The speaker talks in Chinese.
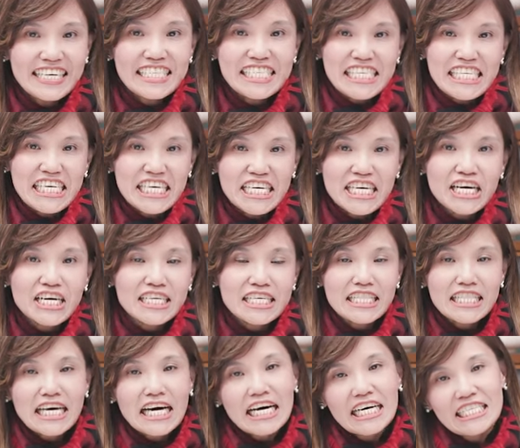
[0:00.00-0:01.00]
今天要
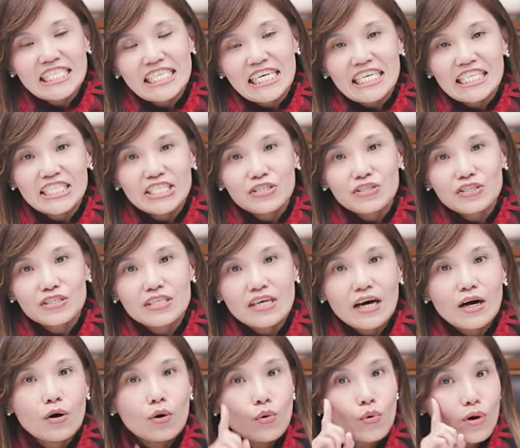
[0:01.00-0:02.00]
跟大家讲的是
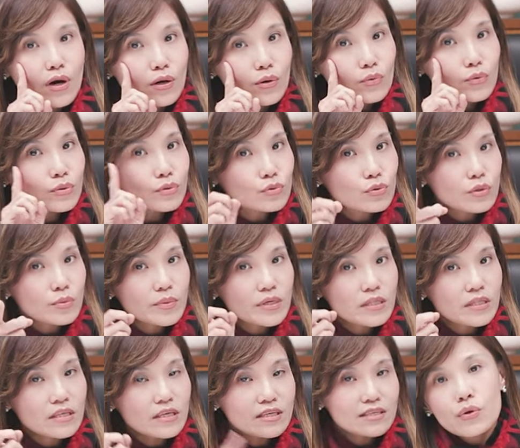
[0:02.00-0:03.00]
啊，换我催
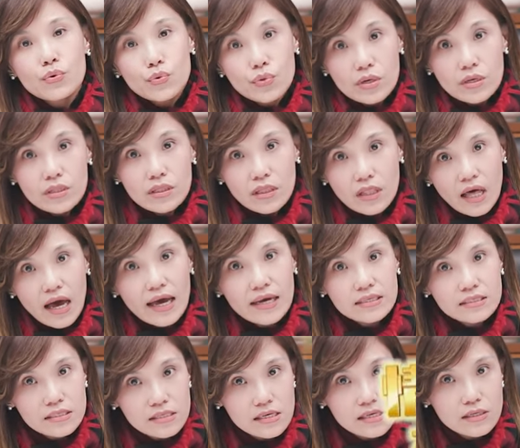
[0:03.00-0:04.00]
眠你，原来
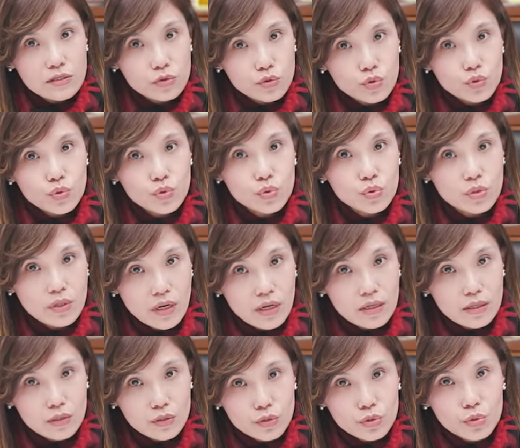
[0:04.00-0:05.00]
情绪
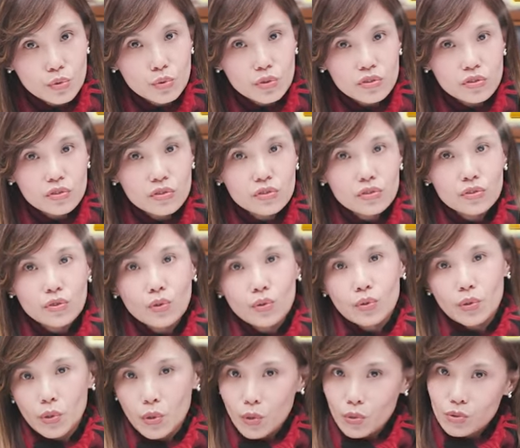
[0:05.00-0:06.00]
勒索是有
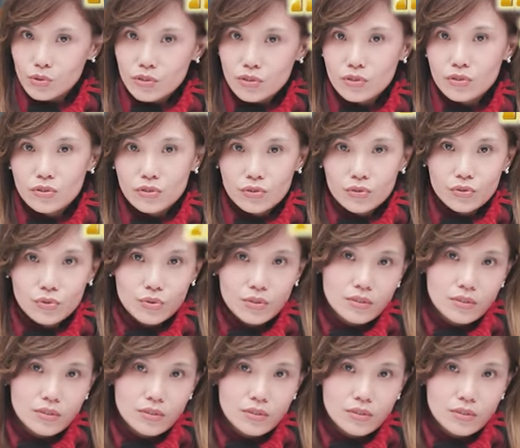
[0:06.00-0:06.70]
公式。